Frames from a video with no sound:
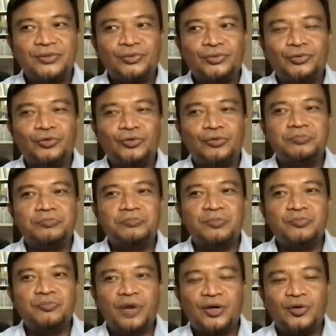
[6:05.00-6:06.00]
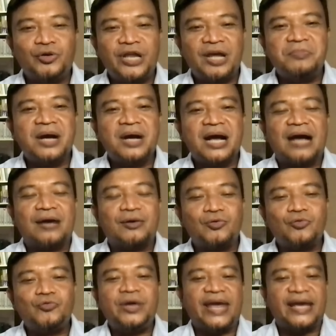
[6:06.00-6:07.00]
untuk membuat dunia
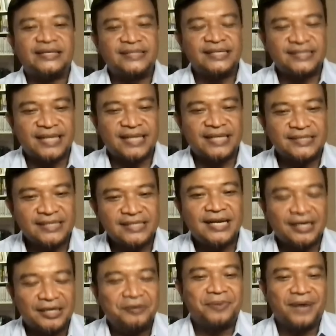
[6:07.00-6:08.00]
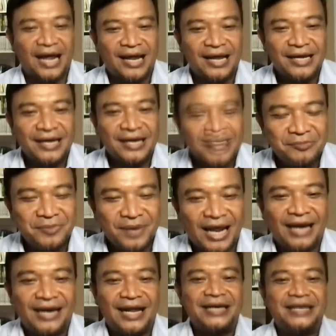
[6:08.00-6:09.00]
mengakui eksistensi dan keber
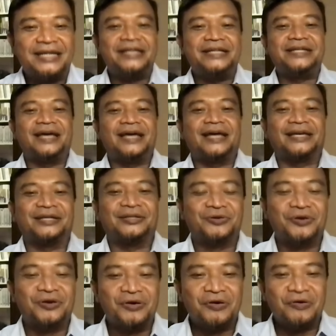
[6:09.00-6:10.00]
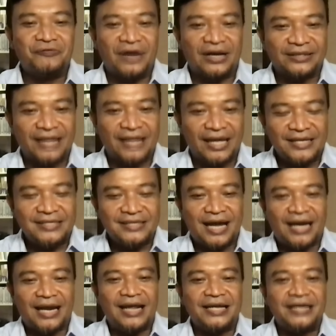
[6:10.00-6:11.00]
keberadaan dirinya gitu. Faktanya hmm. hmm
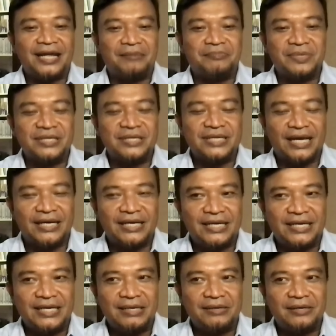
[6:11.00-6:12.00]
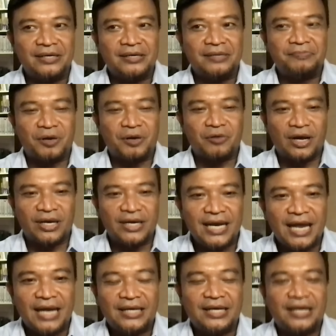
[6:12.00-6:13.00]
sekarang hmm. yang menjadi uh,
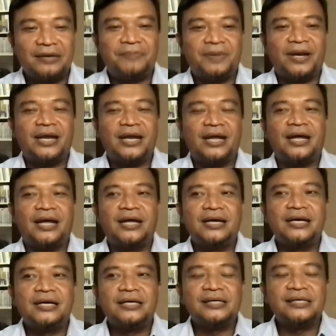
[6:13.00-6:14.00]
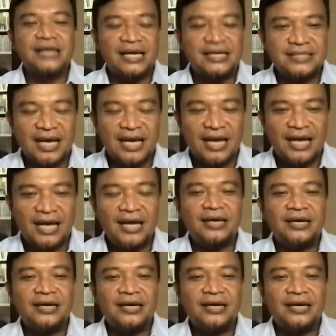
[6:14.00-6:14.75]
perwakilan daripada uh, Gaza,